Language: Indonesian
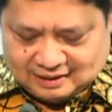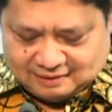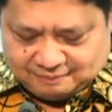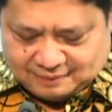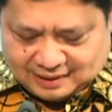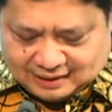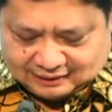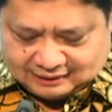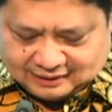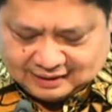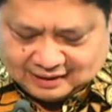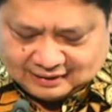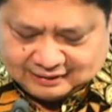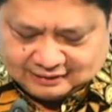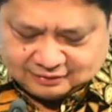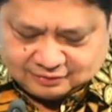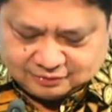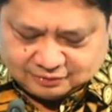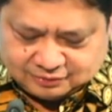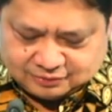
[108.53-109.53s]
Nah,
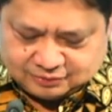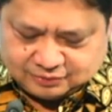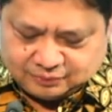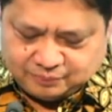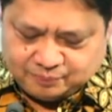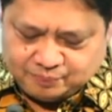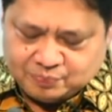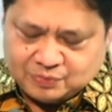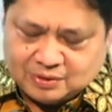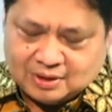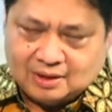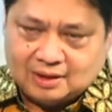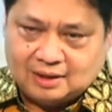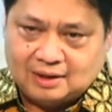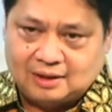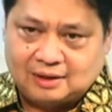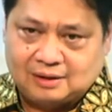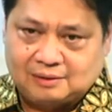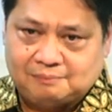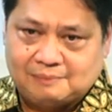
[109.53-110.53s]
pelatihan itu
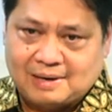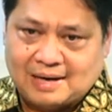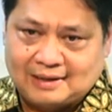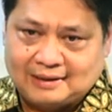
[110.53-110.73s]
Eh,